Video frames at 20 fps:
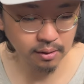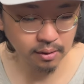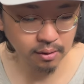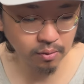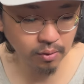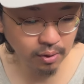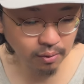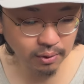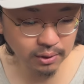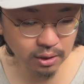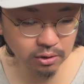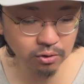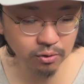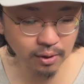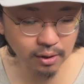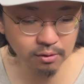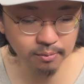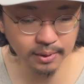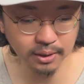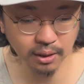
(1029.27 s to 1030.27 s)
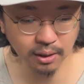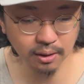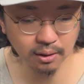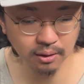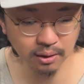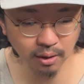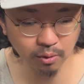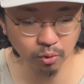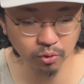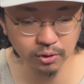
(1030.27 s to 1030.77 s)
これは私のあくまで、
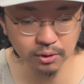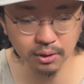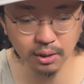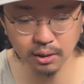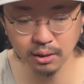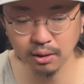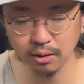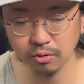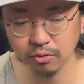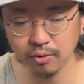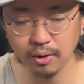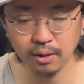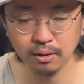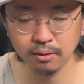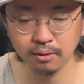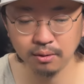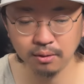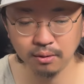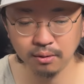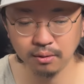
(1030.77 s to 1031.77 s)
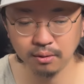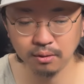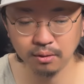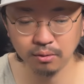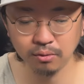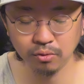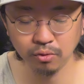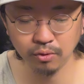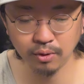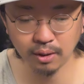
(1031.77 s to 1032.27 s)
ね、個人的な主観
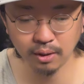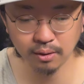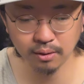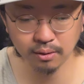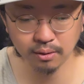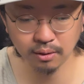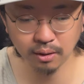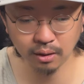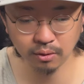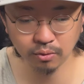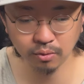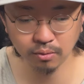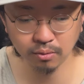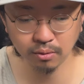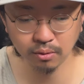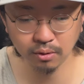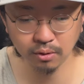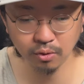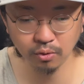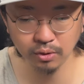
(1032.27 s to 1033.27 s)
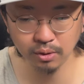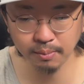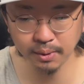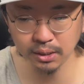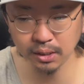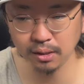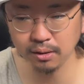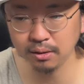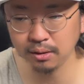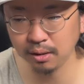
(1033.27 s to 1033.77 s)
というか、あの、いろんな
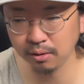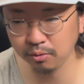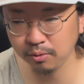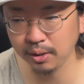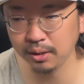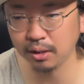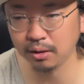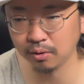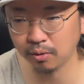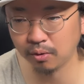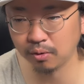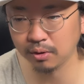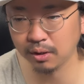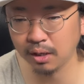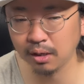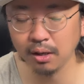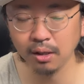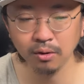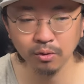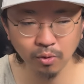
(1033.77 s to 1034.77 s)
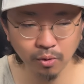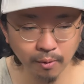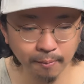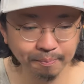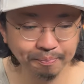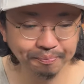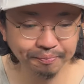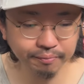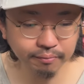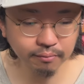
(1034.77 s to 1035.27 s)
学んだ上での経験と
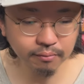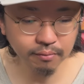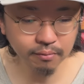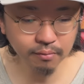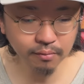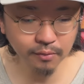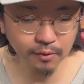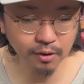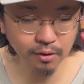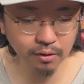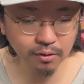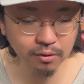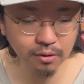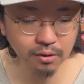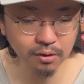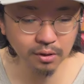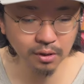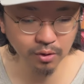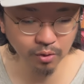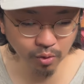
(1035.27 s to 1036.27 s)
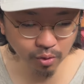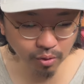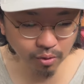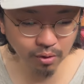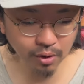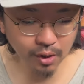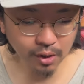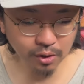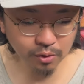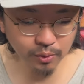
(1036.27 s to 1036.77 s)
知識
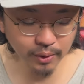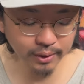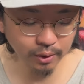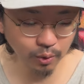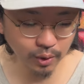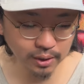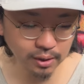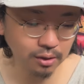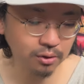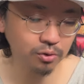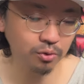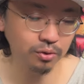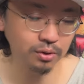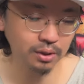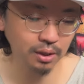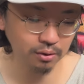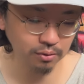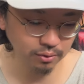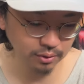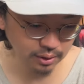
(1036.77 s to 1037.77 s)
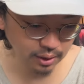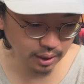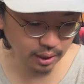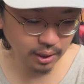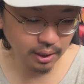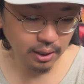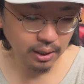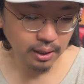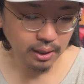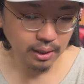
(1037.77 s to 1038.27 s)
の上でお話をしてるんで、
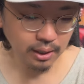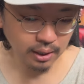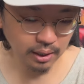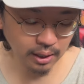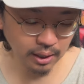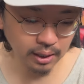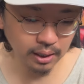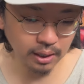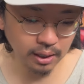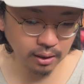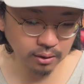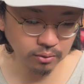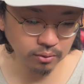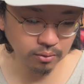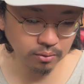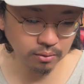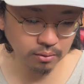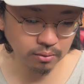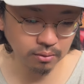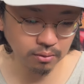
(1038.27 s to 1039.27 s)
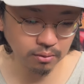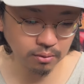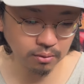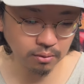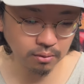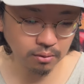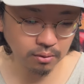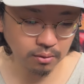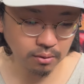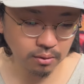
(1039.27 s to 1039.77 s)
はい。あ
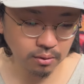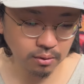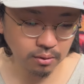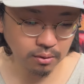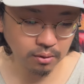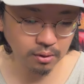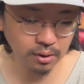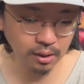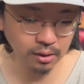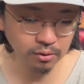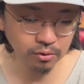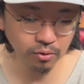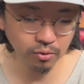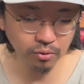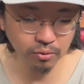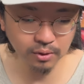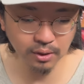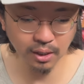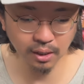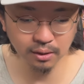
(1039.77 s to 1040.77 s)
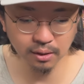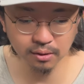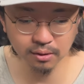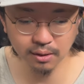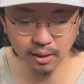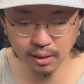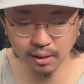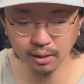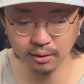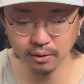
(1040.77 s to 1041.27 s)
のー、感情論で話し
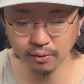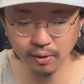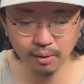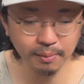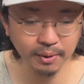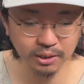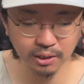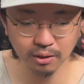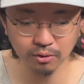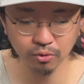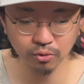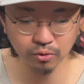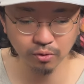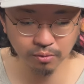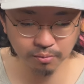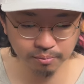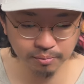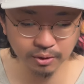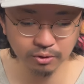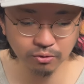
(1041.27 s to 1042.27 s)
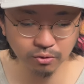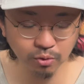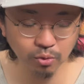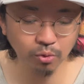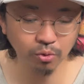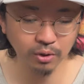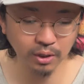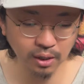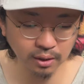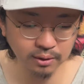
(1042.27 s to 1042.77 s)
たい方はまたちょっと別のと
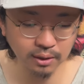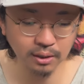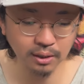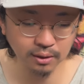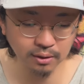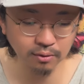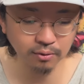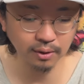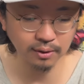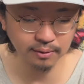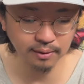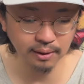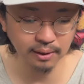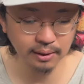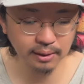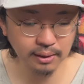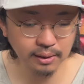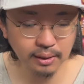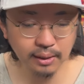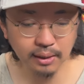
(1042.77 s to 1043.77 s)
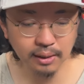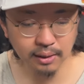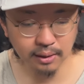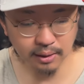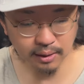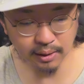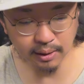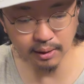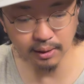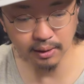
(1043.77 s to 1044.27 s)
ころで勝手にやってください。
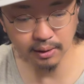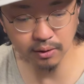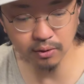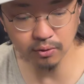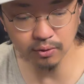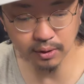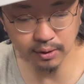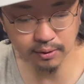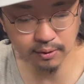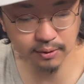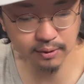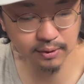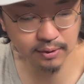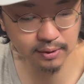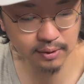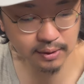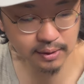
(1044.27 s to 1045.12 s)
え以上です。